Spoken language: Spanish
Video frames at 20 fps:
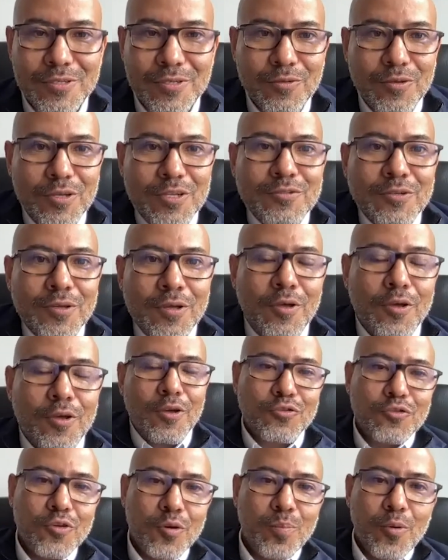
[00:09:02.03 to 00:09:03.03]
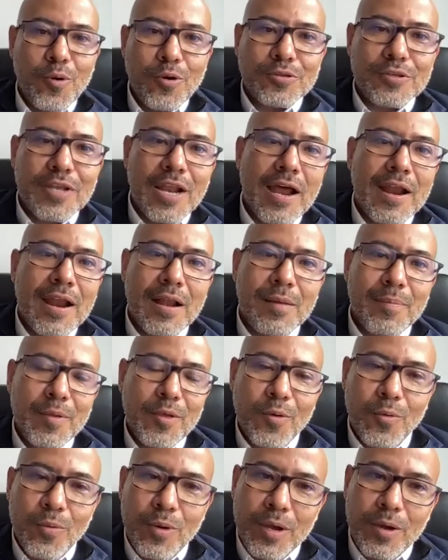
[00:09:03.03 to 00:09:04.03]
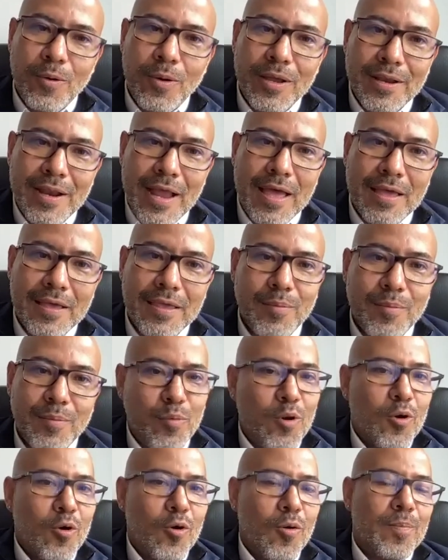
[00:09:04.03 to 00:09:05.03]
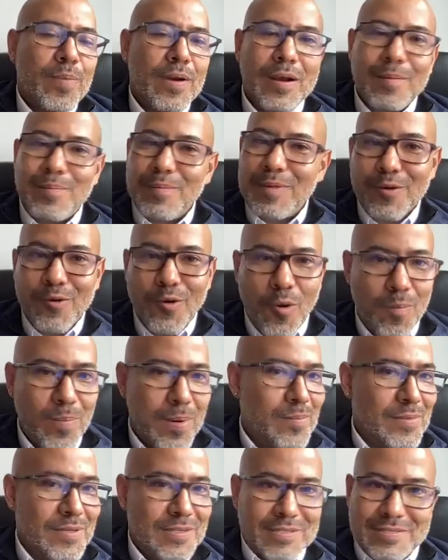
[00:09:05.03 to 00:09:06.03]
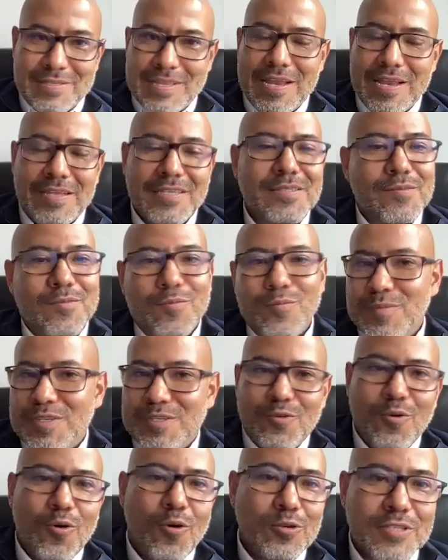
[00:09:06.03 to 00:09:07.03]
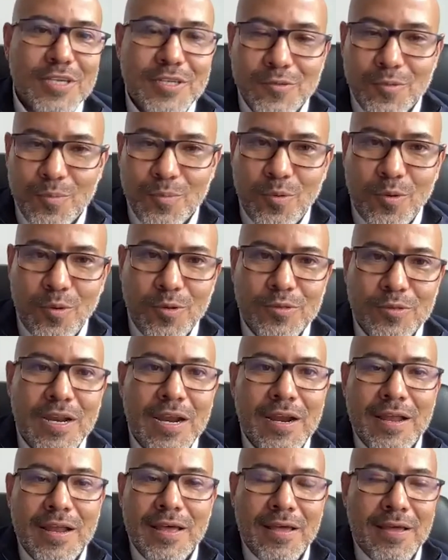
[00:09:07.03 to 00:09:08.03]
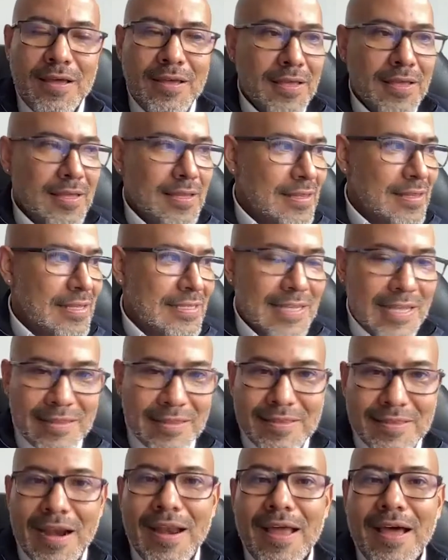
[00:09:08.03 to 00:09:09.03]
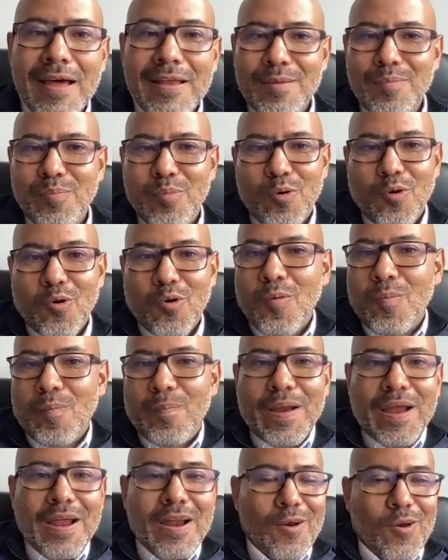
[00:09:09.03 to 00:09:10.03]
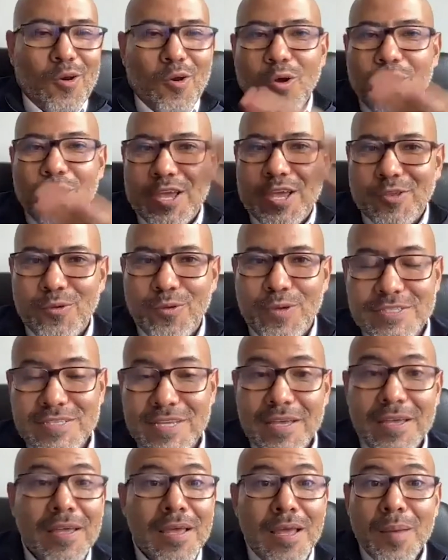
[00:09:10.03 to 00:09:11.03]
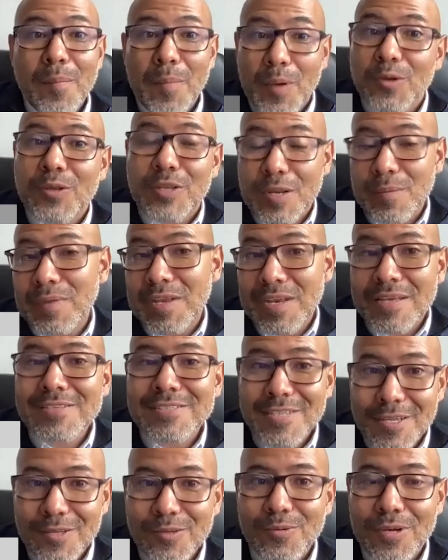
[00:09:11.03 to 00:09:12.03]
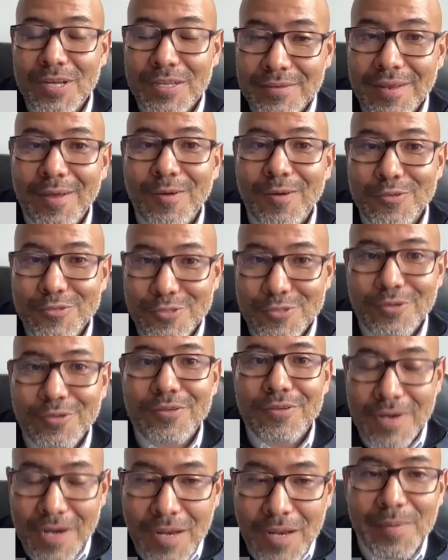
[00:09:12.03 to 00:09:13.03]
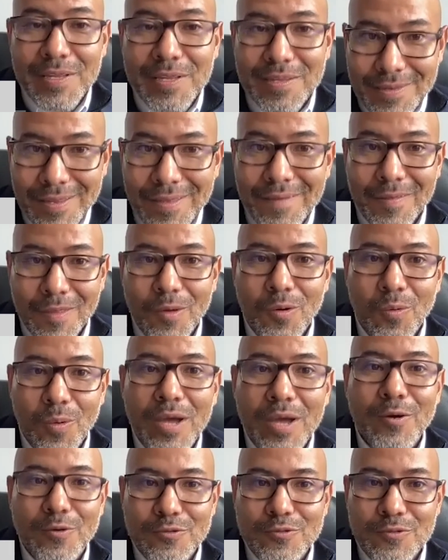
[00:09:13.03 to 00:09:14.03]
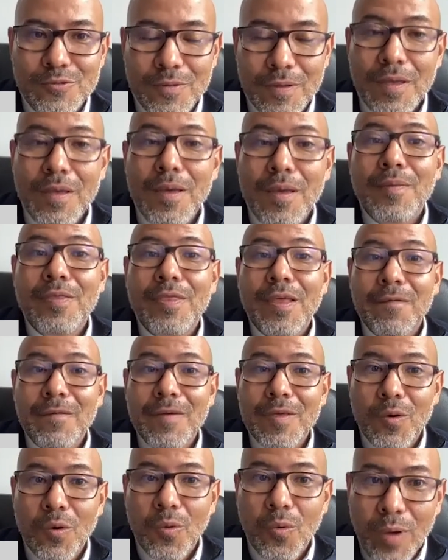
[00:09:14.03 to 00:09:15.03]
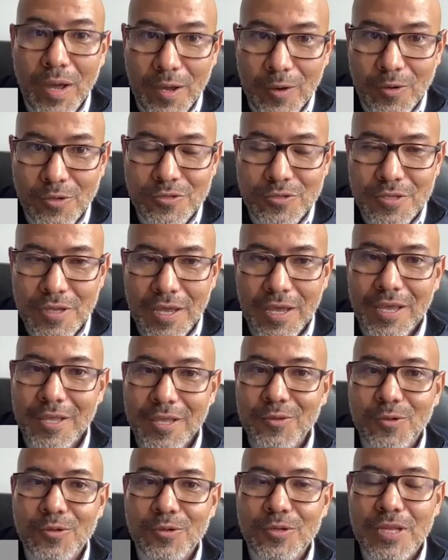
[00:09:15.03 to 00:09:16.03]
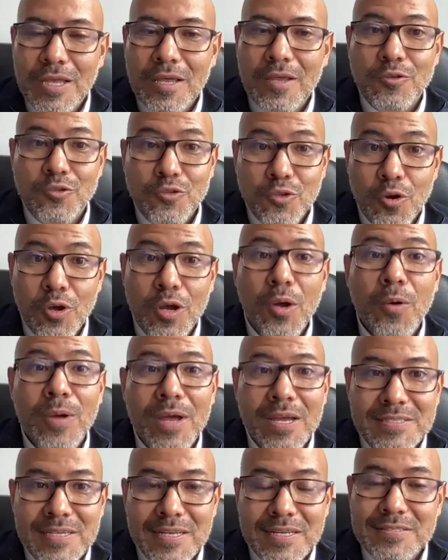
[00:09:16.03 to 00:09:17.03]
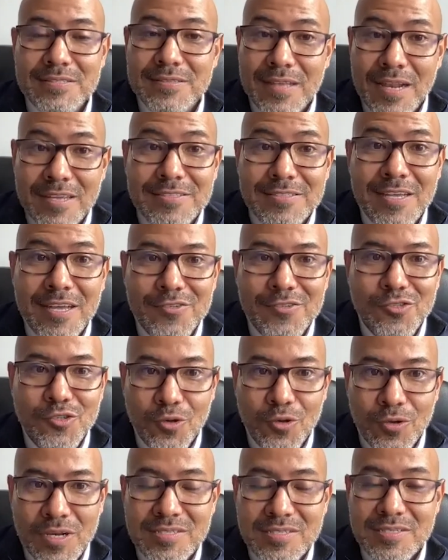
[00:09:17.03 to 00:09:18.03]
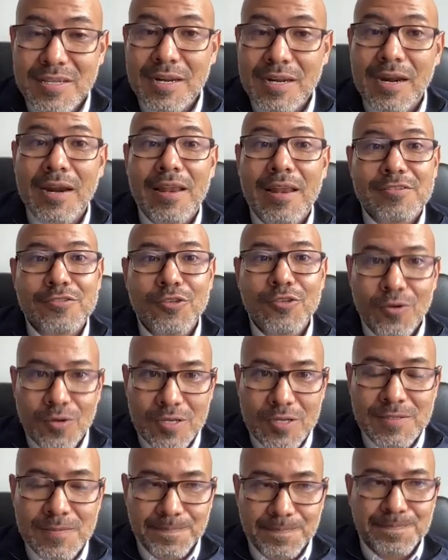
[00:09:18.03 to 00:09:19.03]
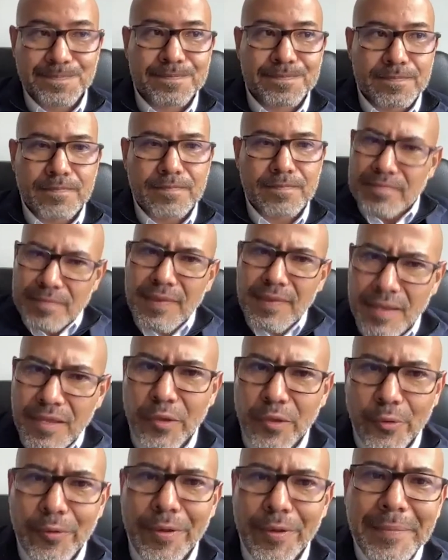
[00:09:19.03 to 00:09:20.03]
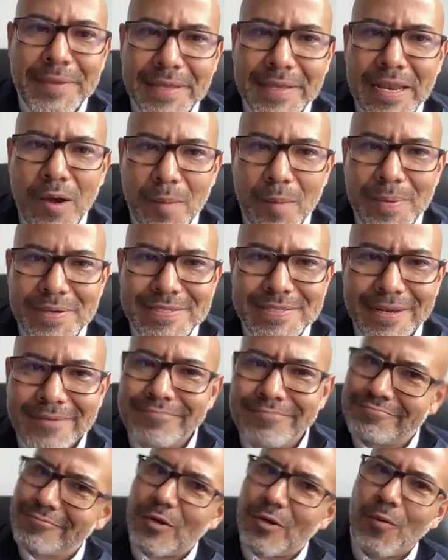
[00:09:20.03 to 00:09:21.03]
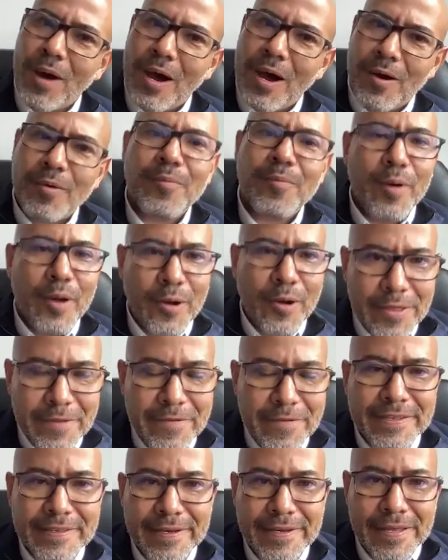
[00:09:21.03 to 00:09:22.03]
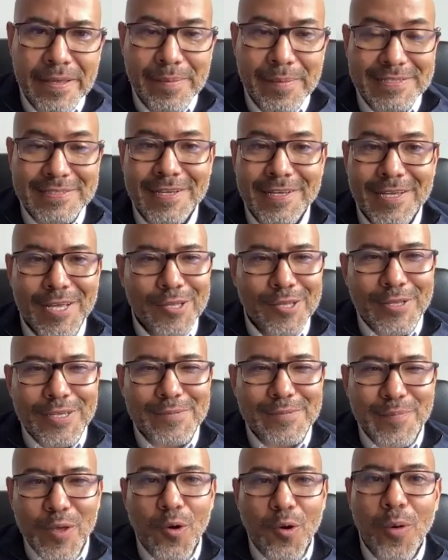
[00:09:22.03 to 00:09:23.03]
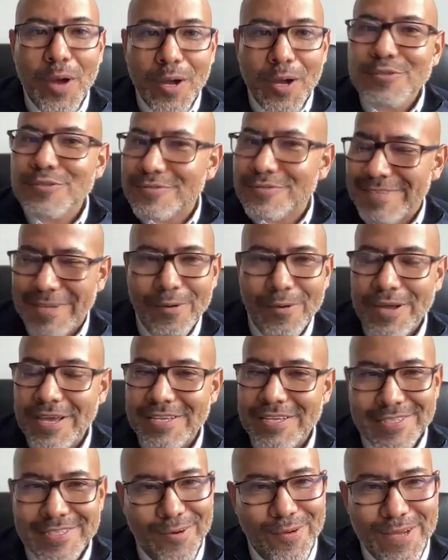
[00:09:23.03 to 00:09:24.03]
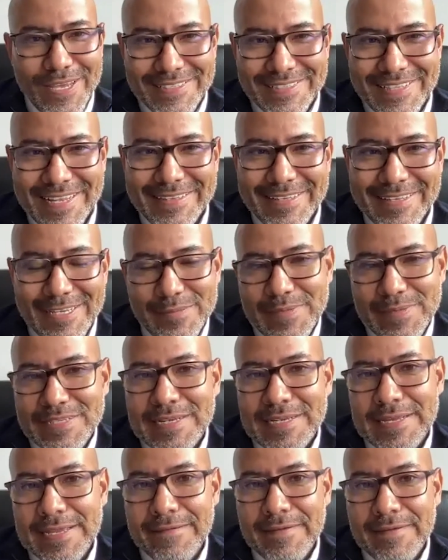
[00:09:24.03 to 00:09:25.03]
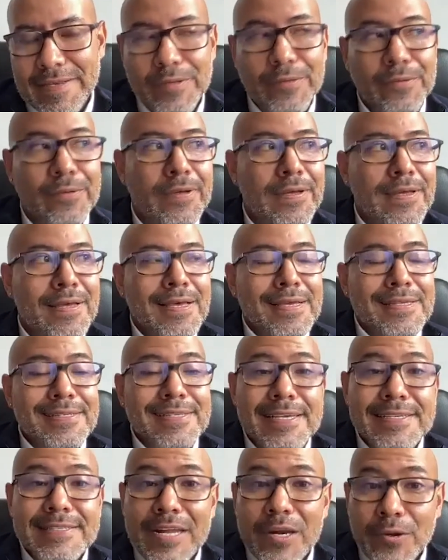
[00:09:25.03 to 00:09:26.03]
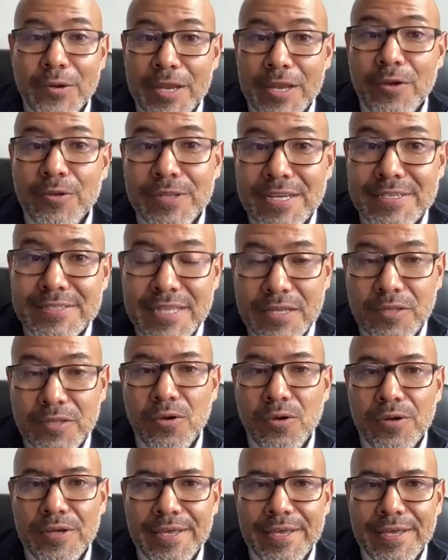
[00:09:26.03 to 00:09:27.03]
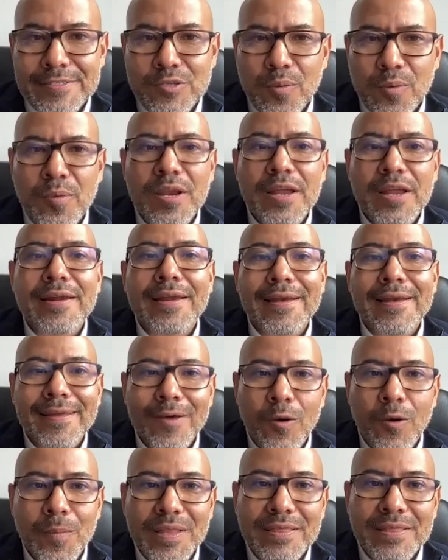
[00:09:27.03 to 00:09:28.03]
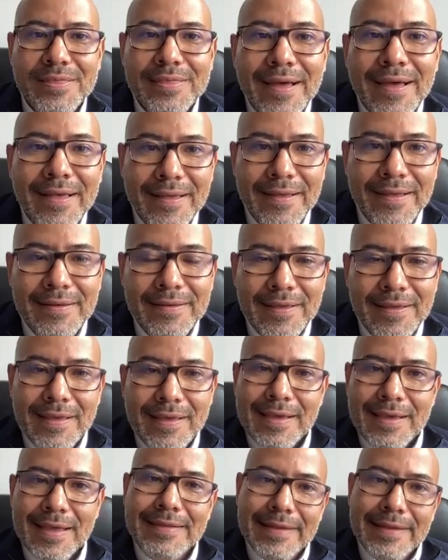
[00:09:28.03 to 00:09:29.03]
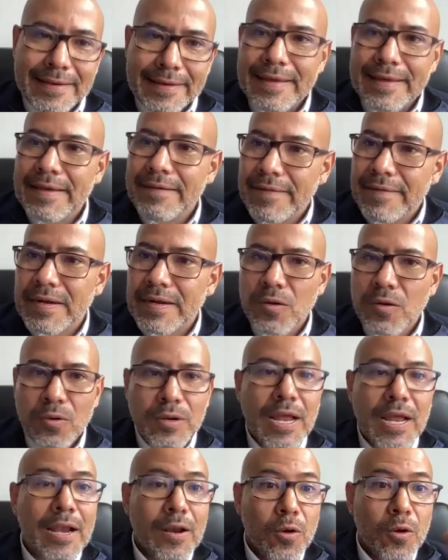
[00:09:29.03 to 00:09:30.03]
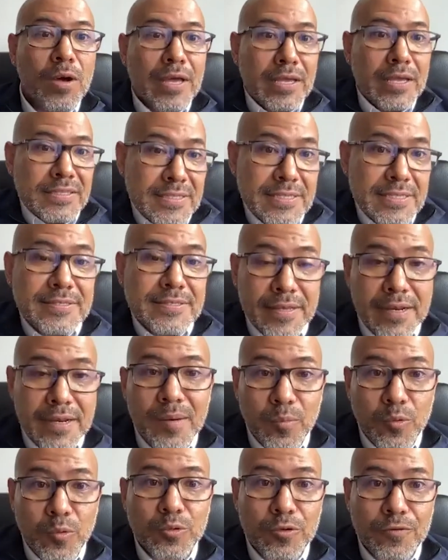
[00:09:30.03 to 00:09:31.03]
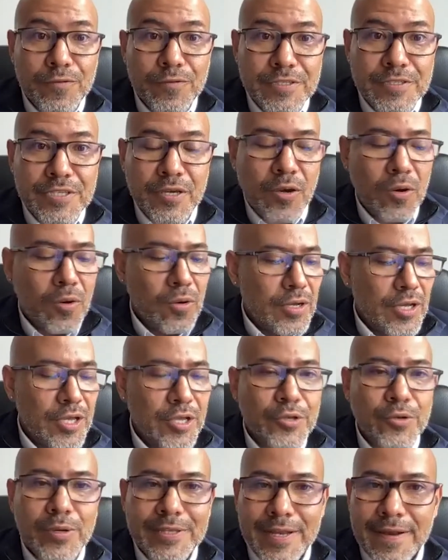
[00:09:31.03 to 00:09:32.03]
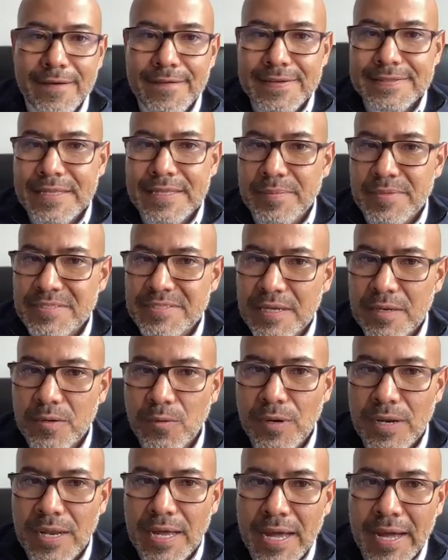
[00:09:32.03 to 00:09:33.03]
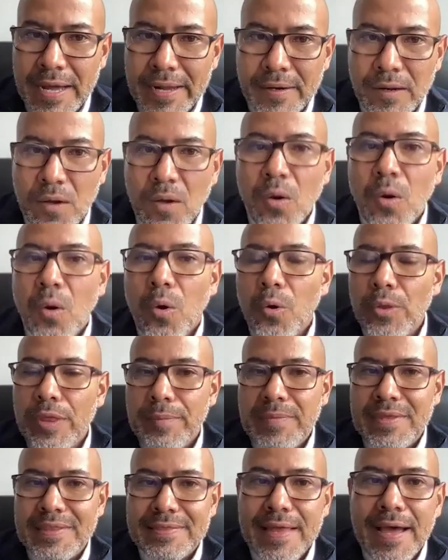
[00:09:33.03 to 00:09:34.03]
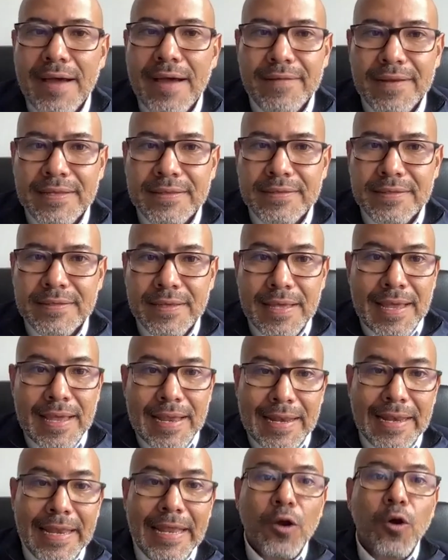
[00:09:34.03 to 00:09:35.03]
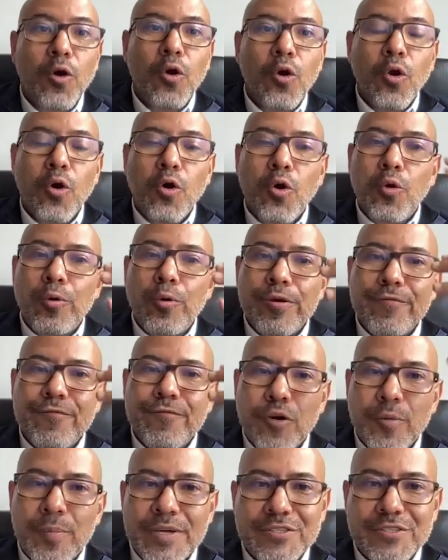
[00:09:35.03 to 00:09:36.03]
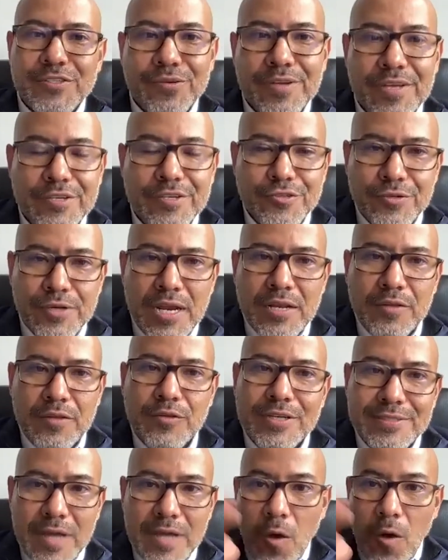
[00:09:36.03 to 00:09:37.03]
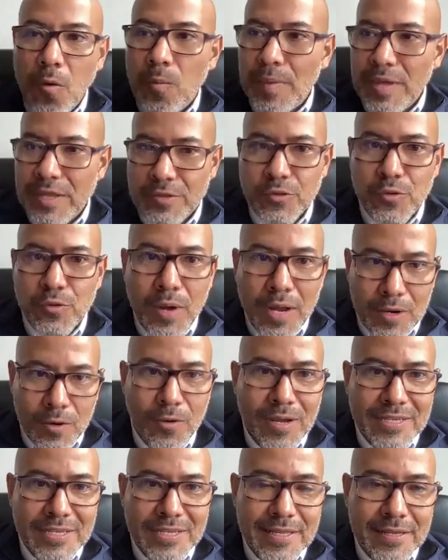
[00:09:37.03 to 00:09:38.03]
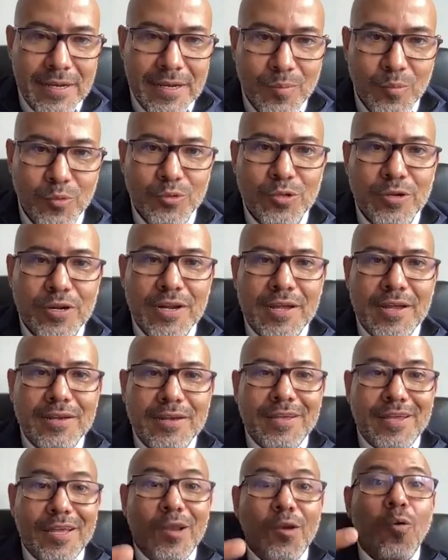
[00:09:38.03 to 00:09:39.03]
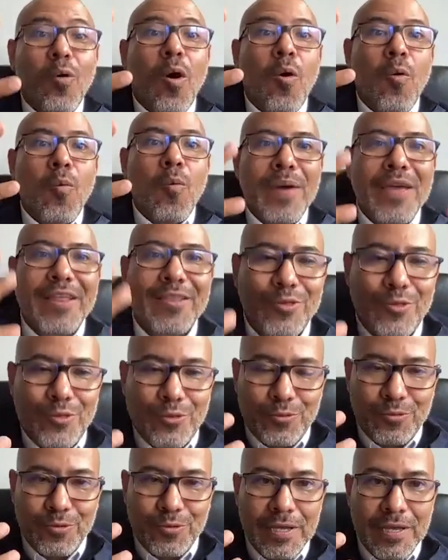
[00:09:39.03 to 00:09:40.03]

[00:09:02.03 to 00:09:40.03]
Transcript: Entonces, yo puedo entrar al videojuego de Nike y puedo comprar mi ropa, mis tenis, mis cosas, o puedo entrar a Decentraland y puedo comprar lo que yo desee, pero terminan siendo una traducción realmente de videojuegos, de videojuegos en donde yo lo que voy a hacer es transacciones y relaciones, y obviamente la va a pasar wow, me va a divertir y demás. Entonces, videojuegos, tengo que decir lo que es la transversal que ha venido. Se desarrollan otras tecnologías como la realidad aumentada, que tiene que ver con algo que existe en el mundo físico y yo a través de mi celular o de mi tablet le coloco una información adicional. Entonces, aumento algo que está en el mundo real y lo aumento.